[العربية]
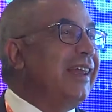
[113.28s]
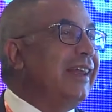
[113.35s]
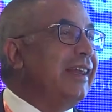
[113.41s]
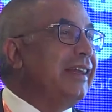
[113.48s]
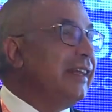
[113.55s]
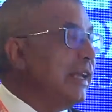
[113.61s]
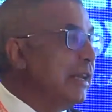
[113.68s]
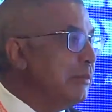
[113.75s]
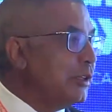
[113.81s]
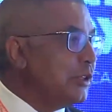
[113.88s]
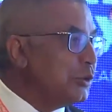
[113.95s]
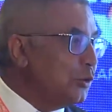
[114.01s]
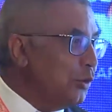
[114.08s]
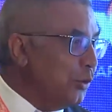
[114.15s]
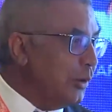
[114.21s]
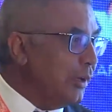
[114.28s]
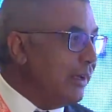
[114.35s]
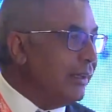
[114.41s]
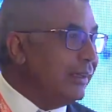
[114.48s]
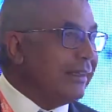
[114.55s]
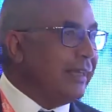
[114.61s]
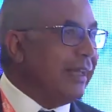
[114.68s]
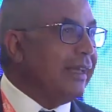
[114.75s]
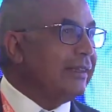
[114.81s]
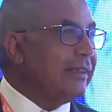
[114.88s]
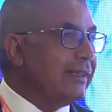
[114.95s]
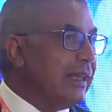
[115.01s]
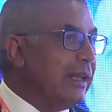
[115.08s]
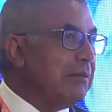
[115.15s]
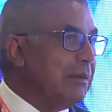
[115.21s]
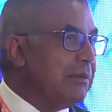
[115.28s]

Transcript: لان كلمه سوق ديت كلمه